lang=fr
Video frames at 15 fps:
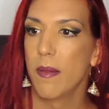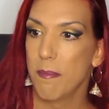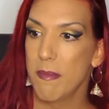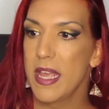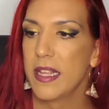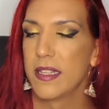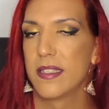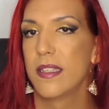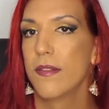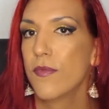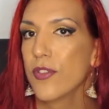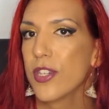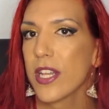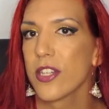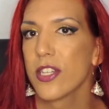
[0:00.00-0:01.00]
Mais si
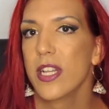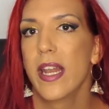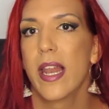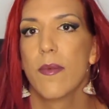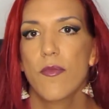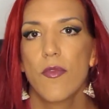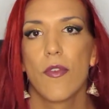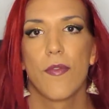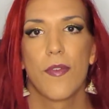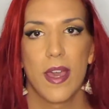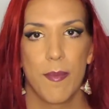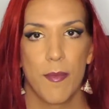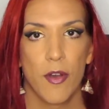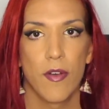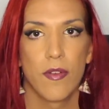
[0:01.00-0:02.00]
vous cherchez l'amour
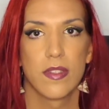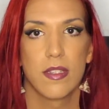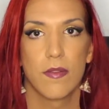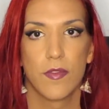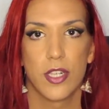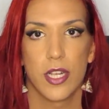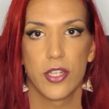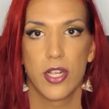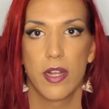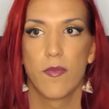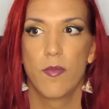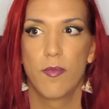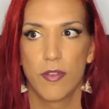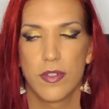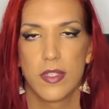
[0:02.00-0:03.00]
vraiment, si vous cherchez à
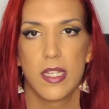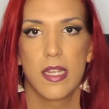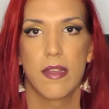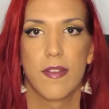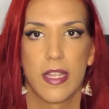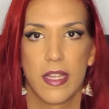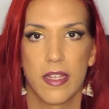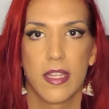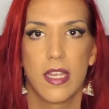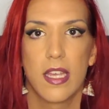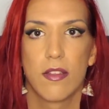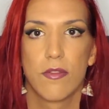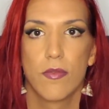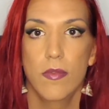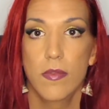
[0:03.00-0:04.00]
vous poser avec un gars
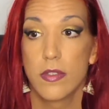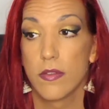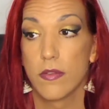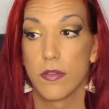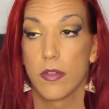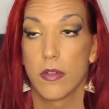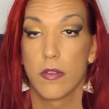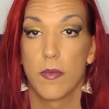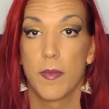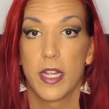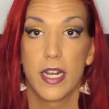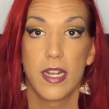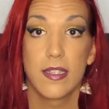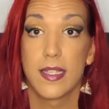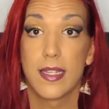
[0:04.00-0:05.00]
et tout, ce genre de
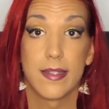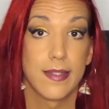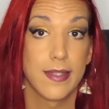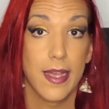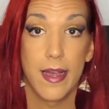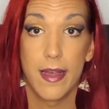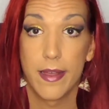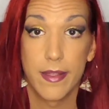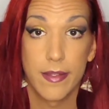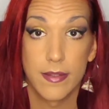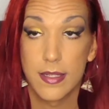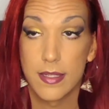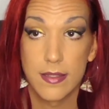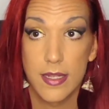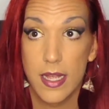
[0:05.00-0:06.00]
mec-là, ça ne sert à rien,
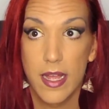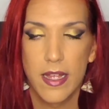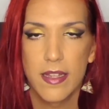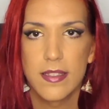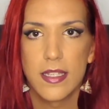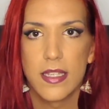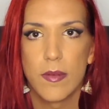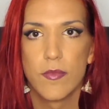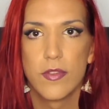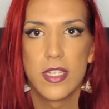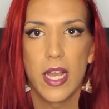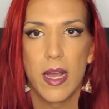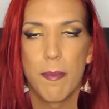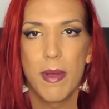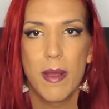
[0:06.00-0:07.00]
ça ne sert à rien, ça
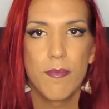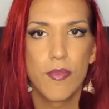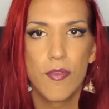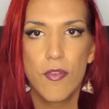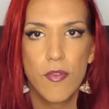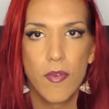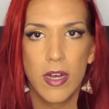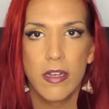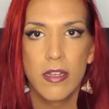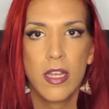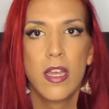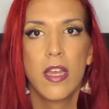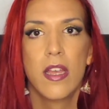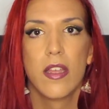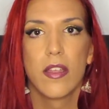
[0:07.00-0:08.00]
n'aboutira pas plus loin
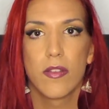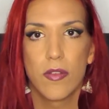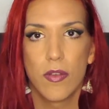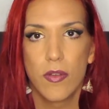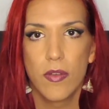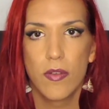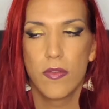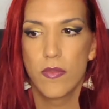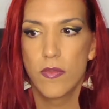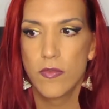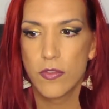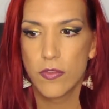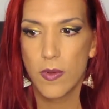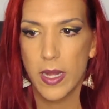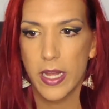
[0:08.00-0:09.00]
que une
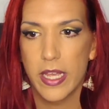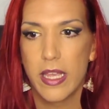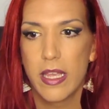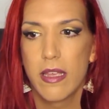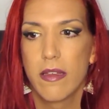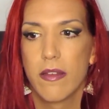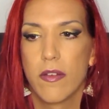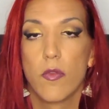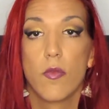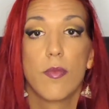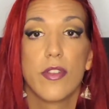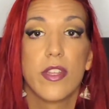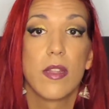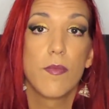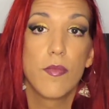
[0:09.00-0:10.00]
soirée, ou
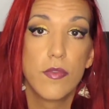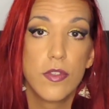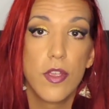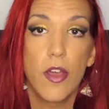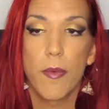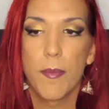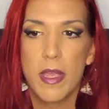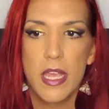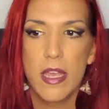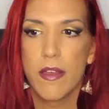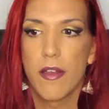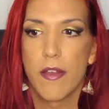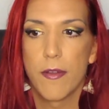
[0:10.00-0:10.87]
peut-être plusieurs, mais